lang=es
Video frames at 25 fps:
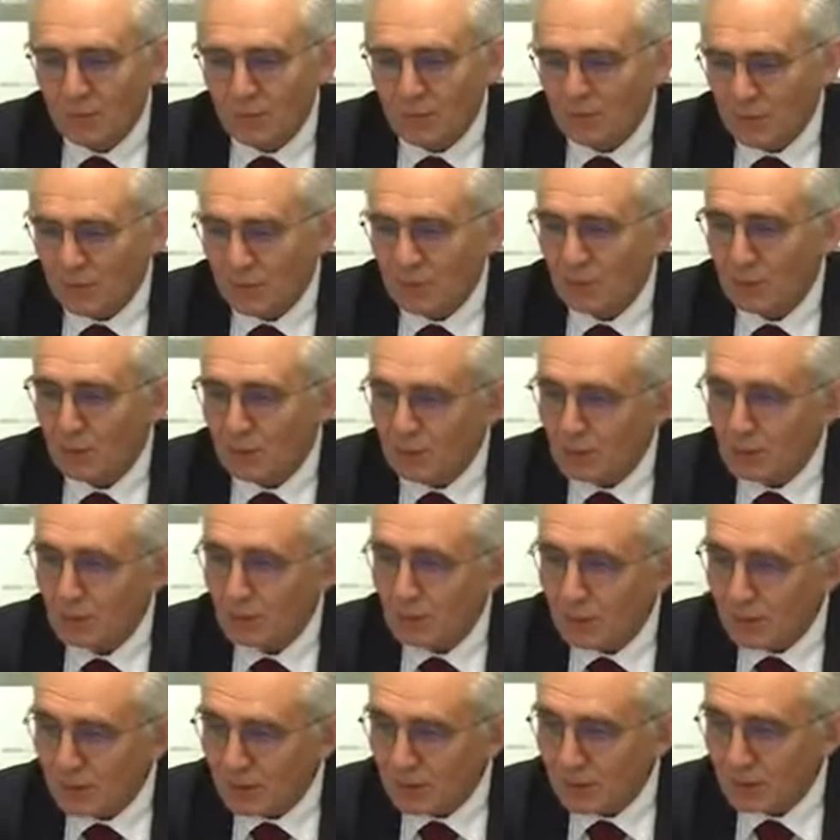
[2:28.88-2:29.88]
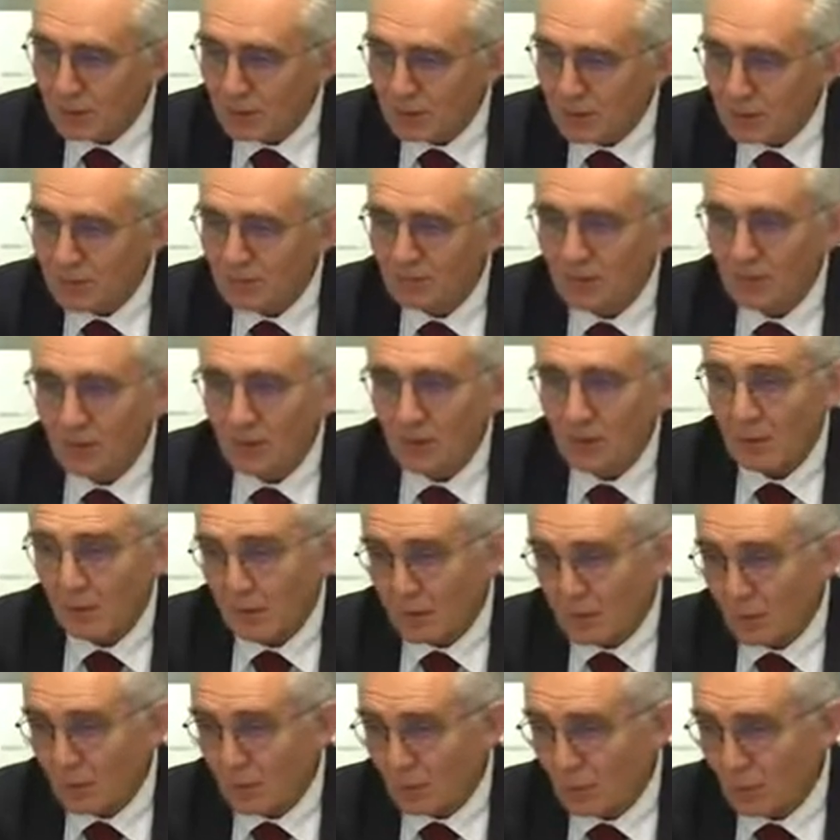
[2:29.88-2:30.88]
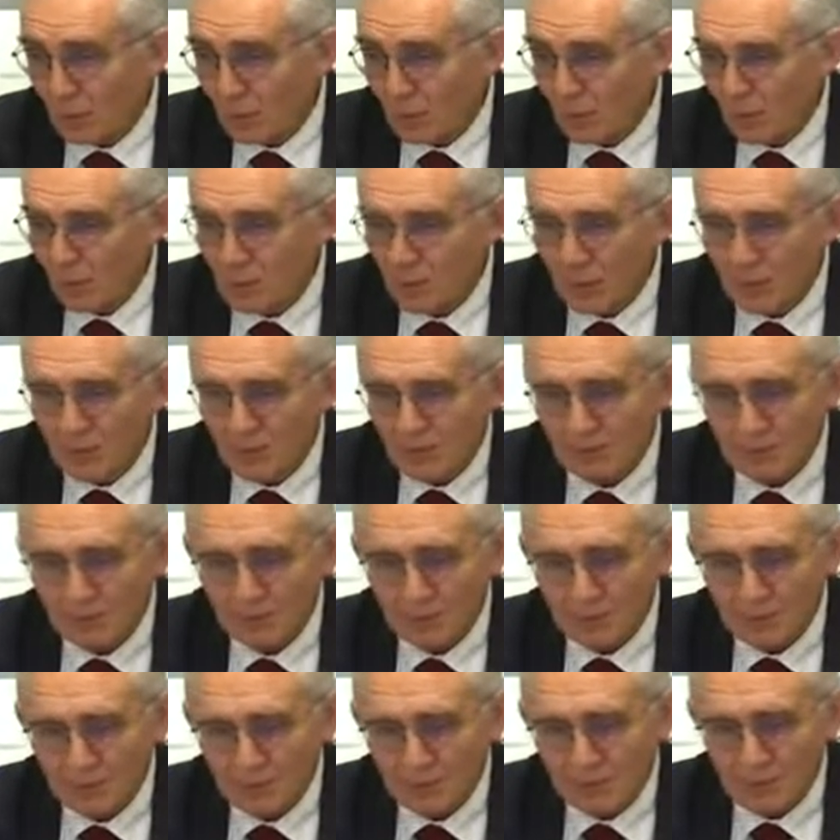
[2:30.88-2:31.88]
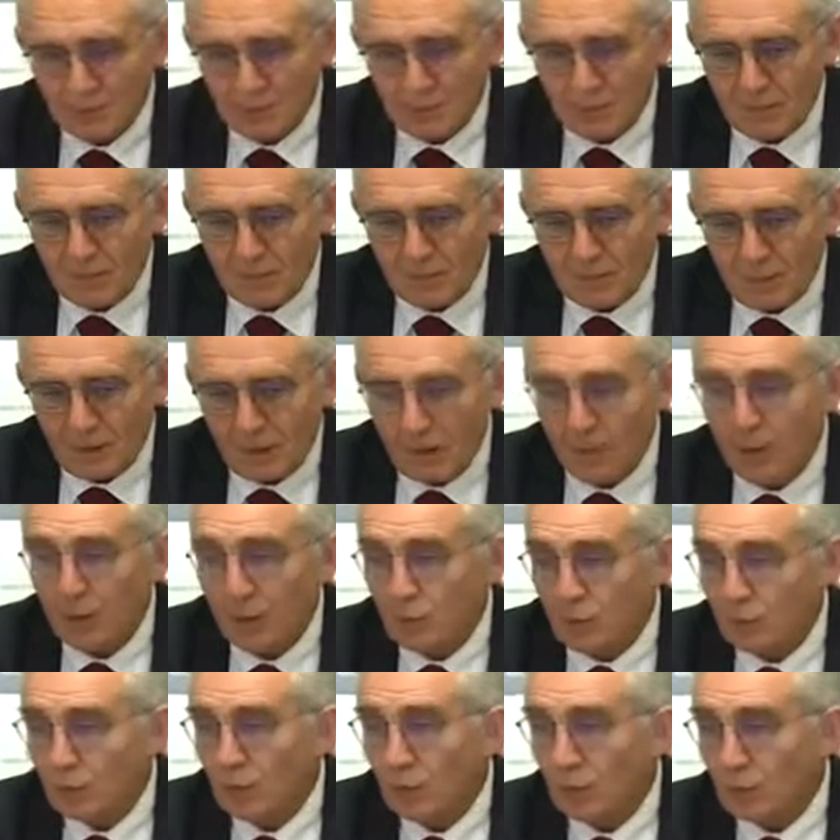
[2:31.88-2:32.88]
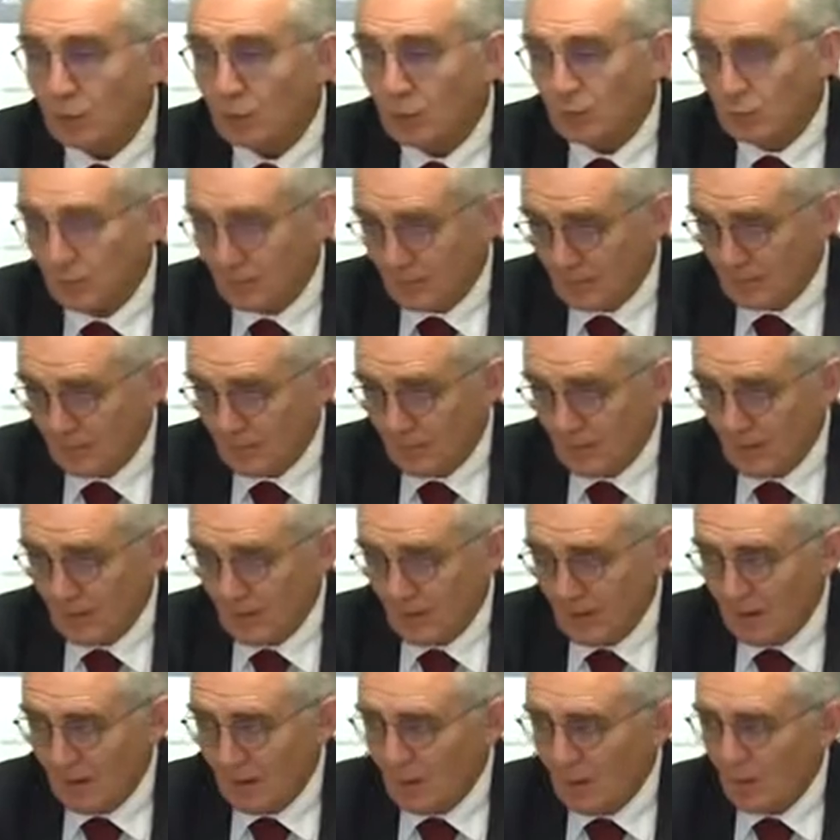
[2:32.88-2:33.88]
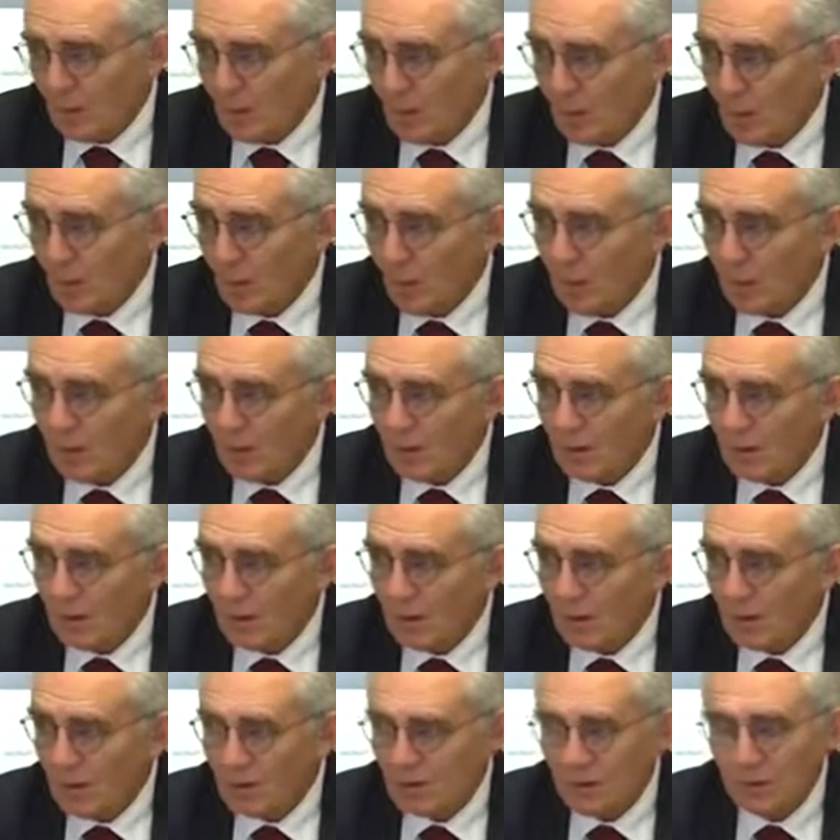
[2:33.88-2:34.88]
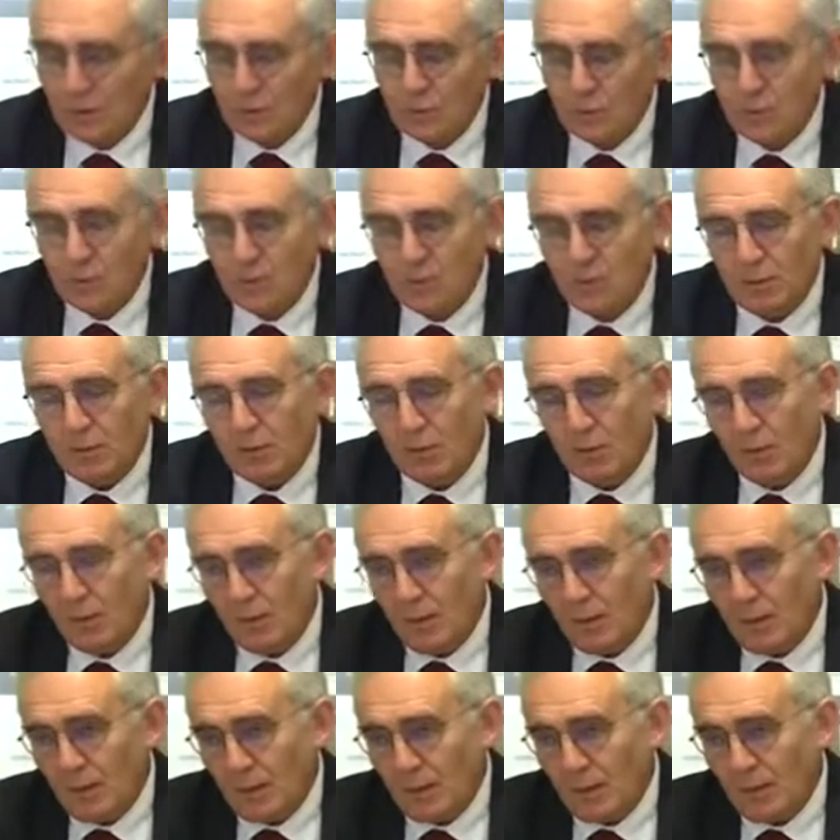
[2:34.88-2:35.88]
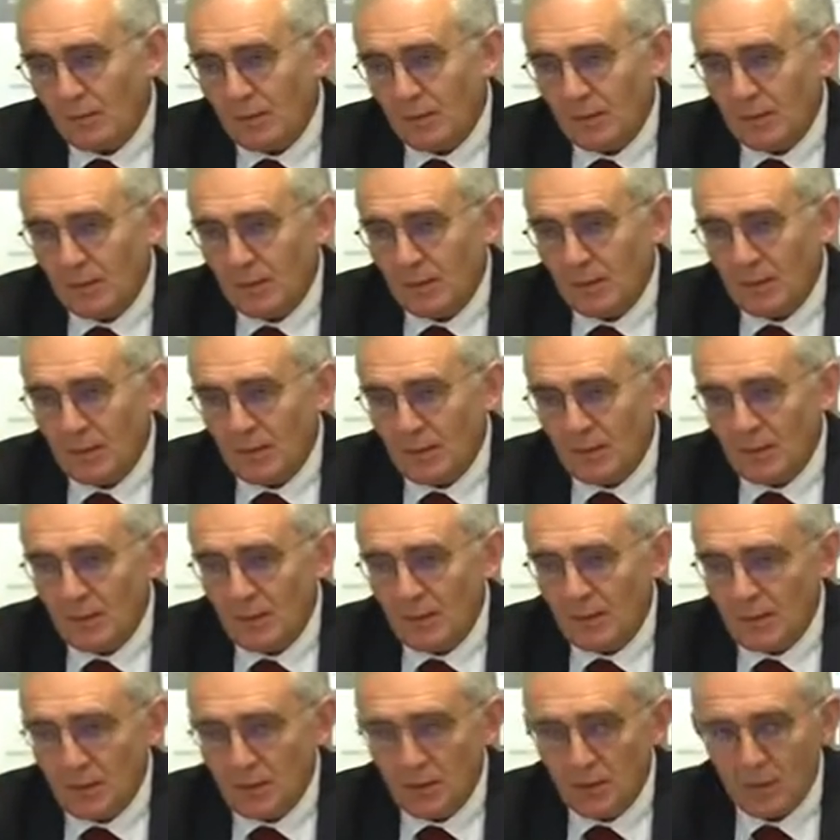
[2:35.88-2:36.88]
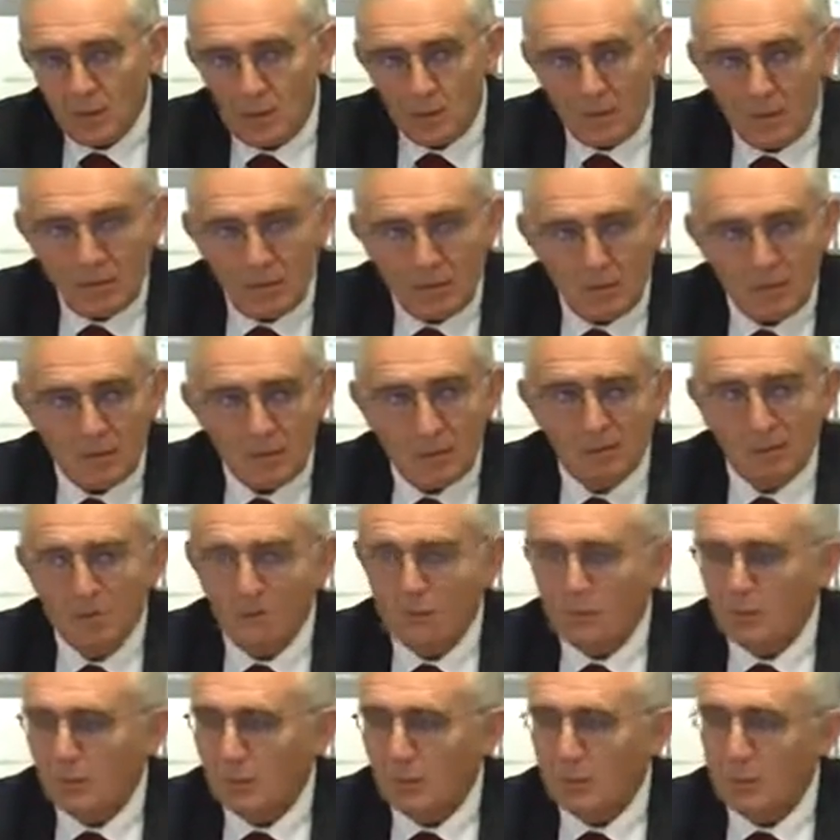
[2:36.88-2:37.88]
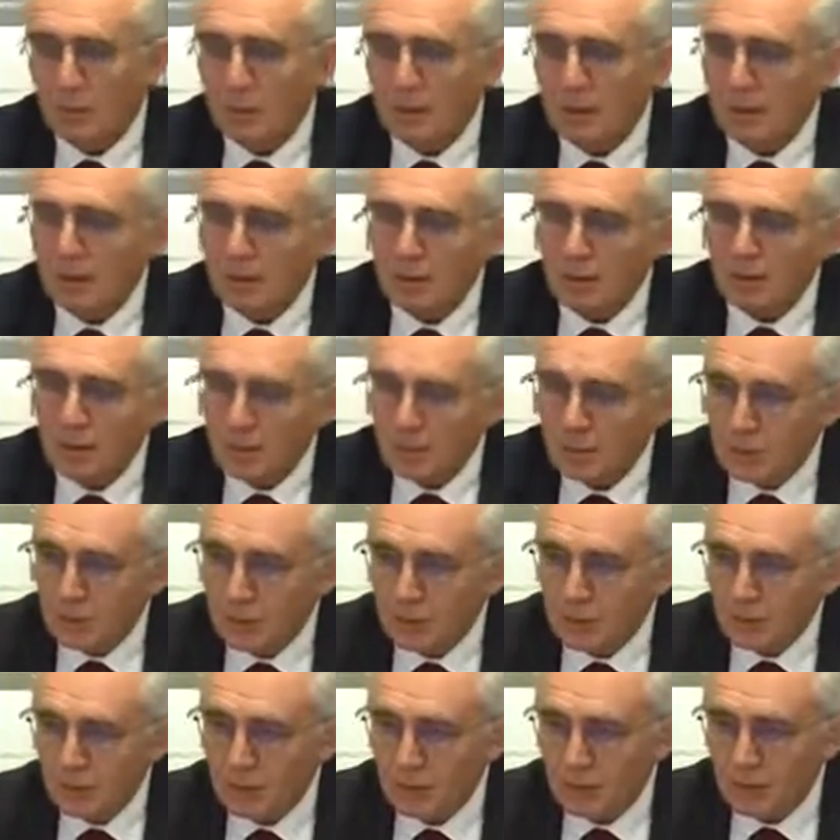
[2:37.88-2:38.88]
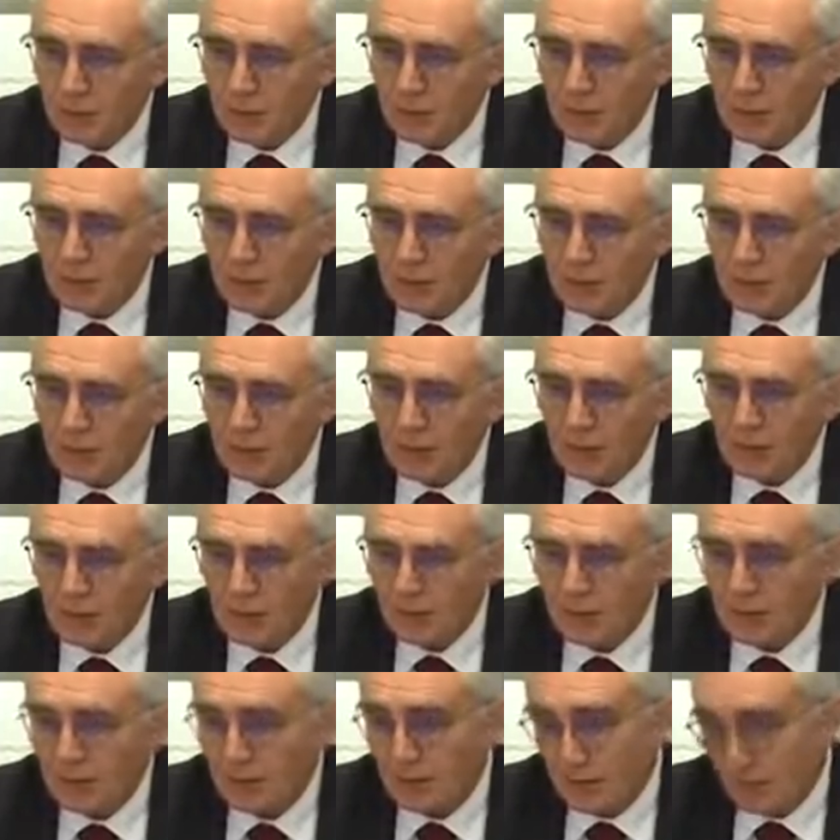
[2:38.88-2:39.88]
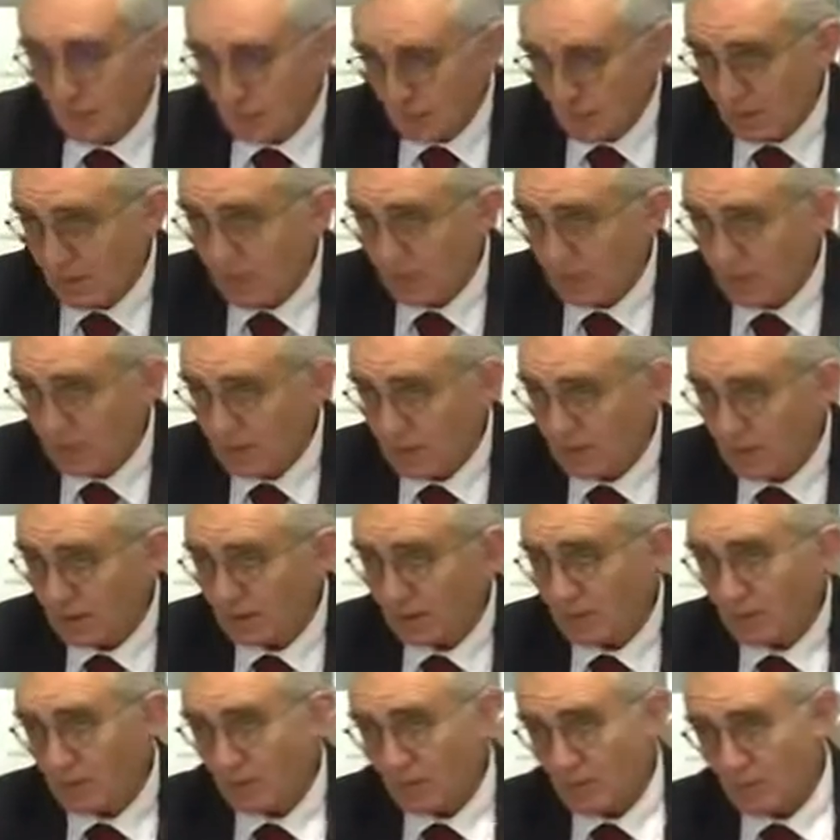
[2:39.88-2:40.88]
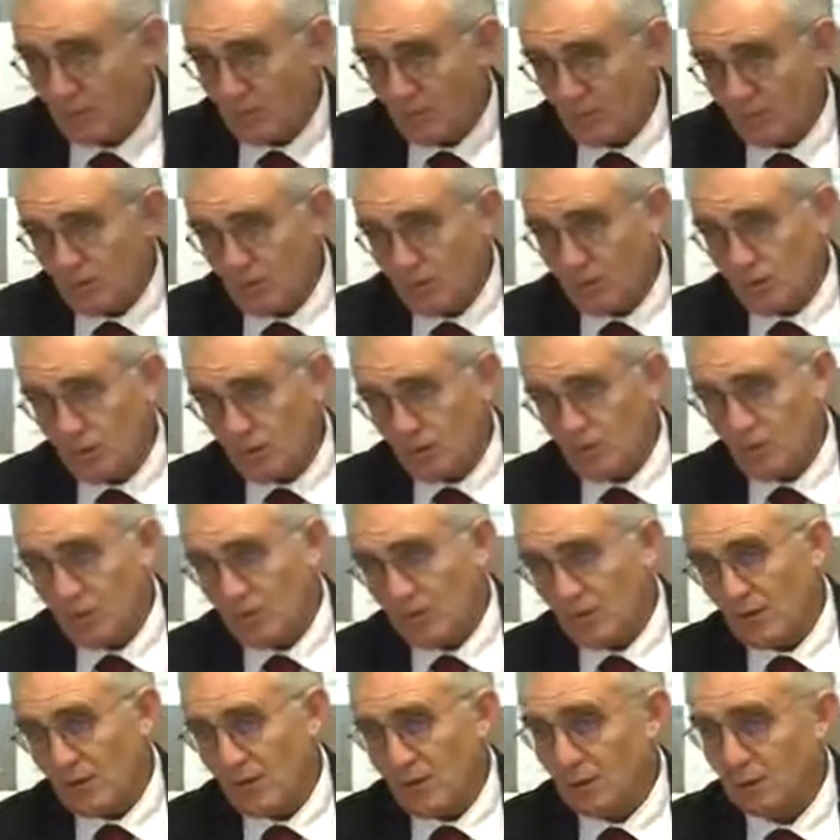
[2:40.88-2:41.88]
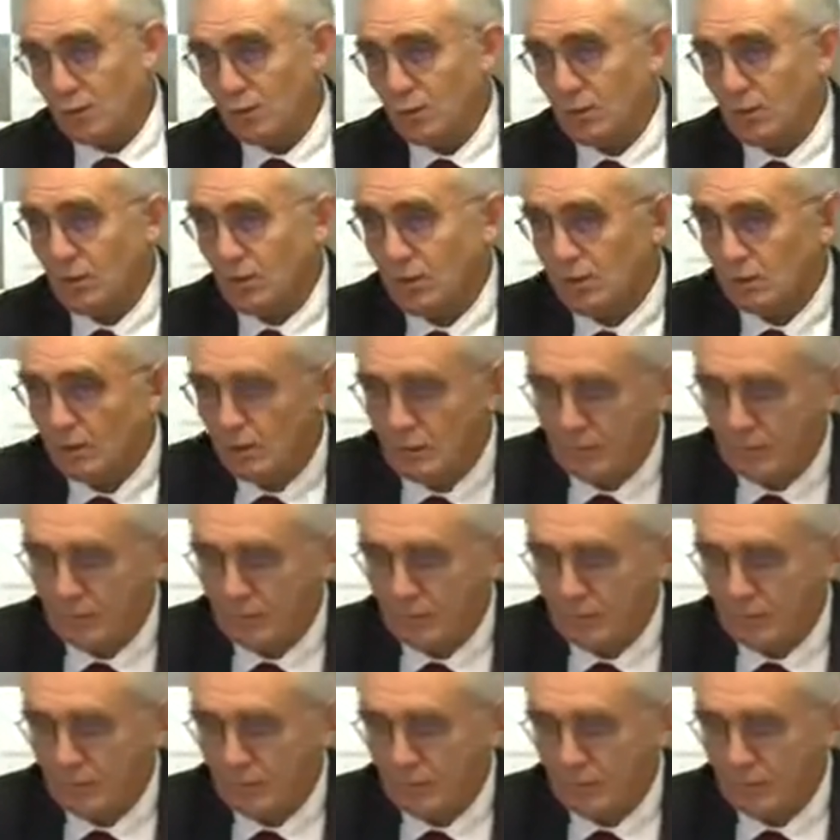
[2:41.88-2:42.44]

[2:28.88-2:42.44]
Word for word: tres incendios importantes, lo que es en el municipio, y varios conatos. Con lo cual seguimos con el mismo problema, eh, aunque no voy a hablar de la suerte, pero la realidad es que sí es verdad que ha sido menos incidencia que otros años.